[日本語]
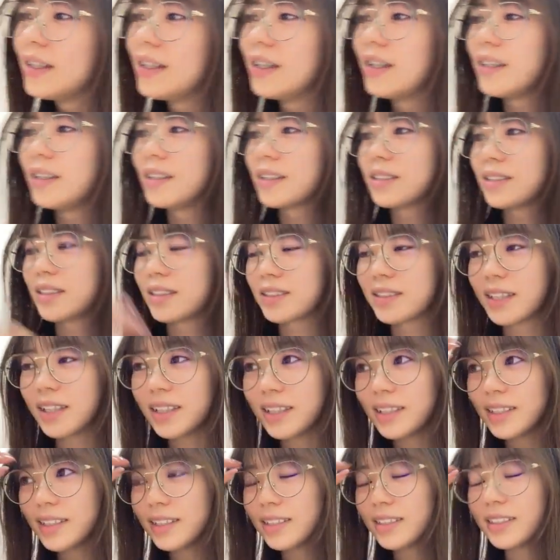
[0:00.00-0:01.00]
あなんかさ
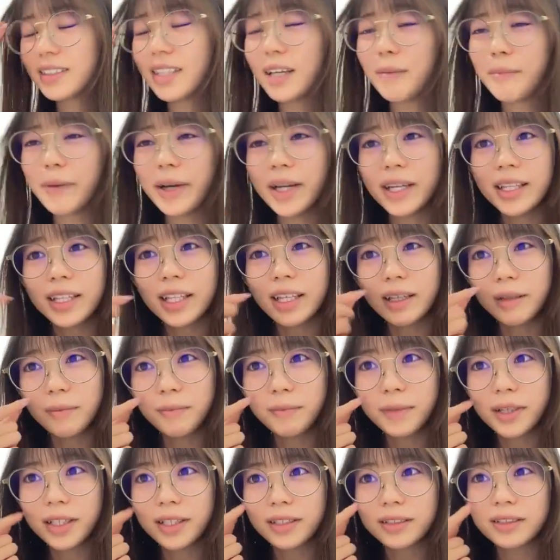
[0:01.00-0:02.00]
最近さマイ
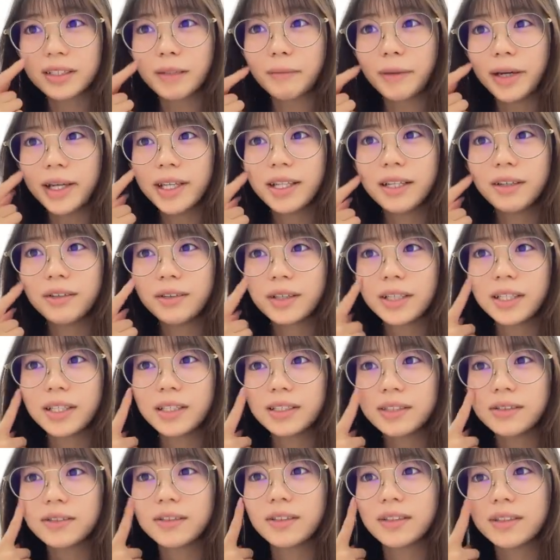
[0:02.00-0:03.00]
ナンバーのさマイナ保
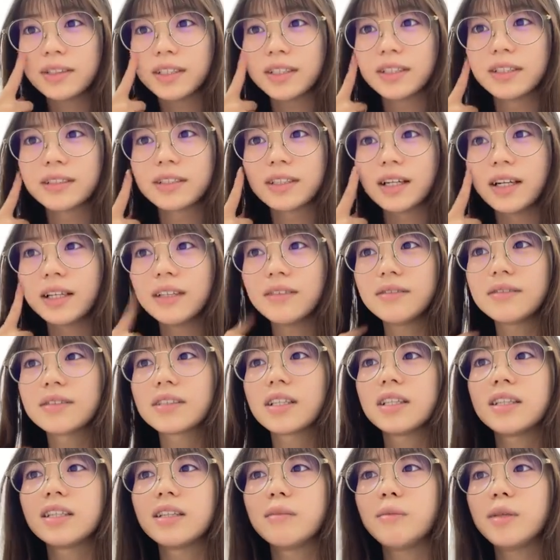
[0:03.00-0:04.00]
険証ってあるじゃないですかあれを
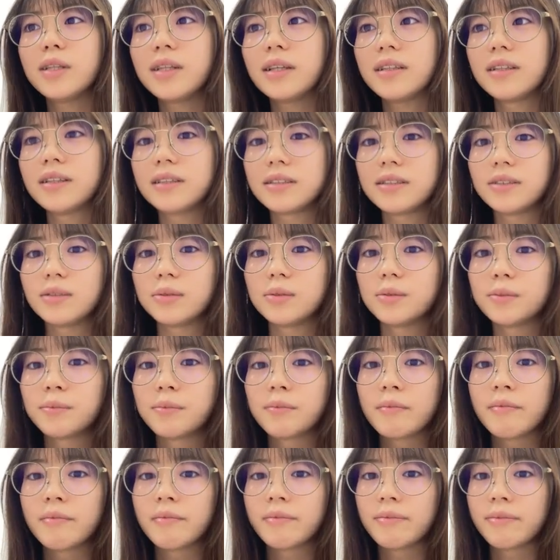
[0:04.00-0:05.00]
使ってみたんですよ
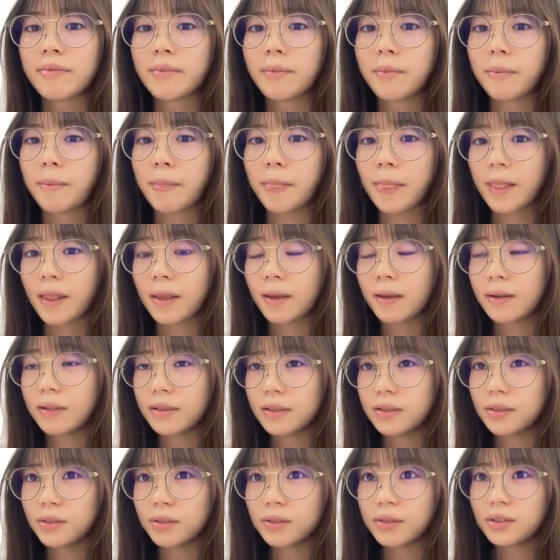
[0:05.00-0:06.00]

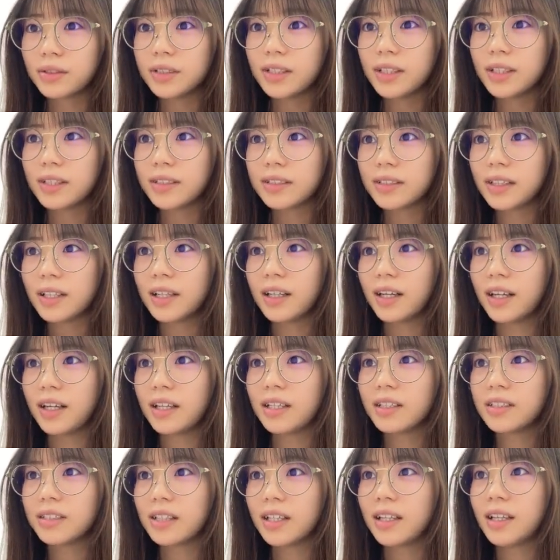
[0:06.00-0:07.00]
そうそしたらさ
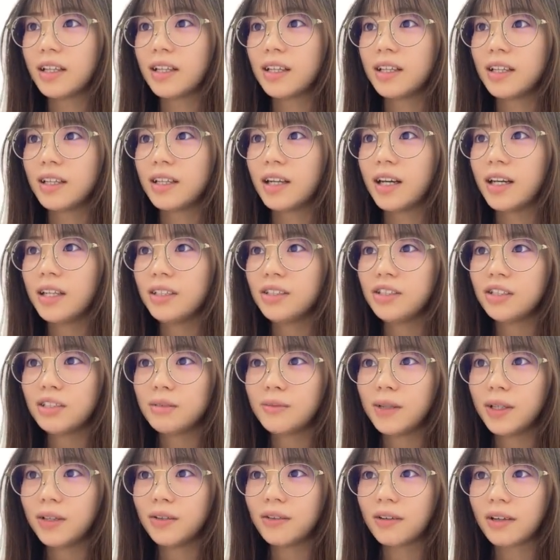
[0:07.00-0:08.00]
あれさ愛
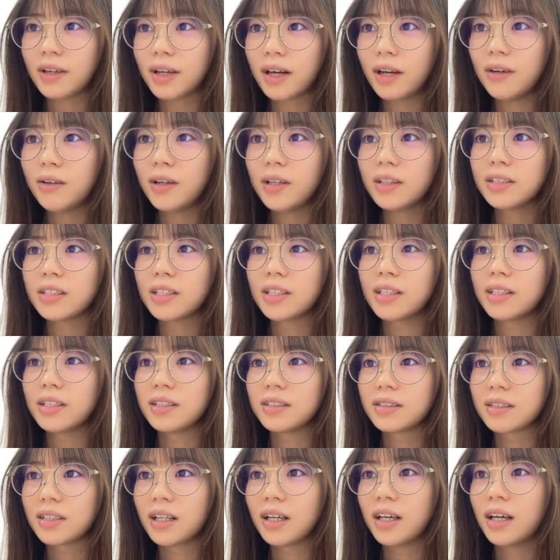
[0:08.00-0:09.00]
情番号顔あるじゃない
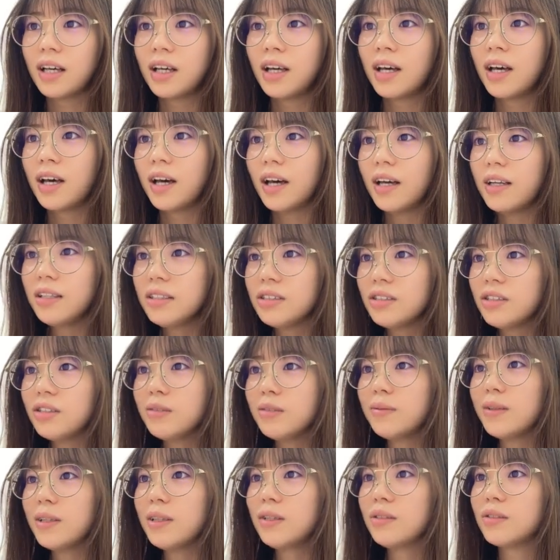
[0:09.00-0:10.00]
ですか愛
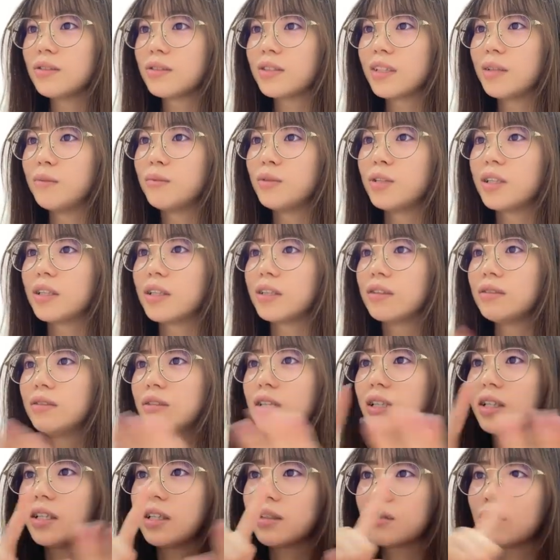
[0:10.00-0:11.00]
情番号さもうなんか
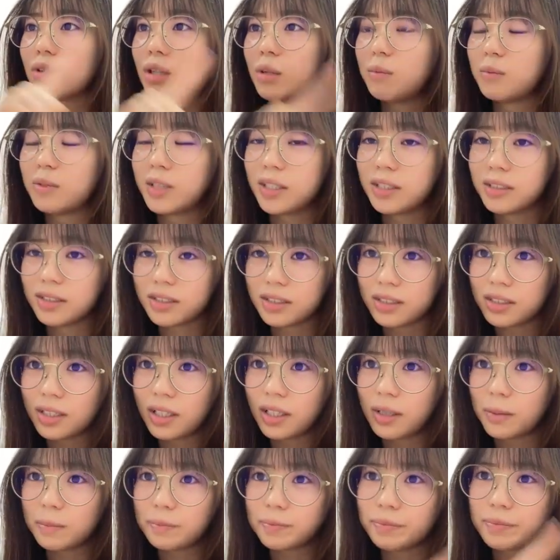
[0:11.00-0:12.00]
クレカとかもあるし
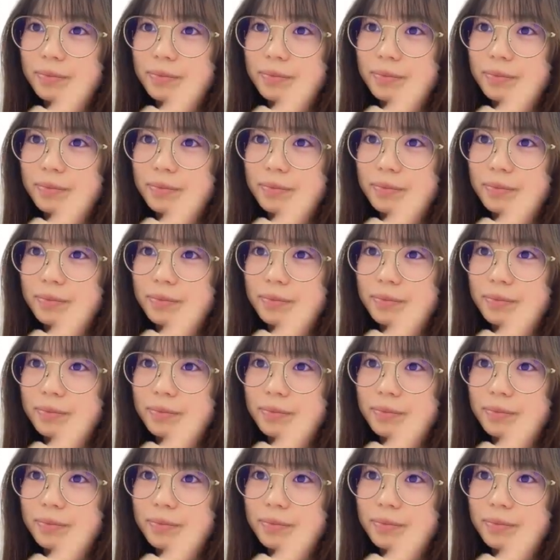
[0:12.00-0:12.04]
さ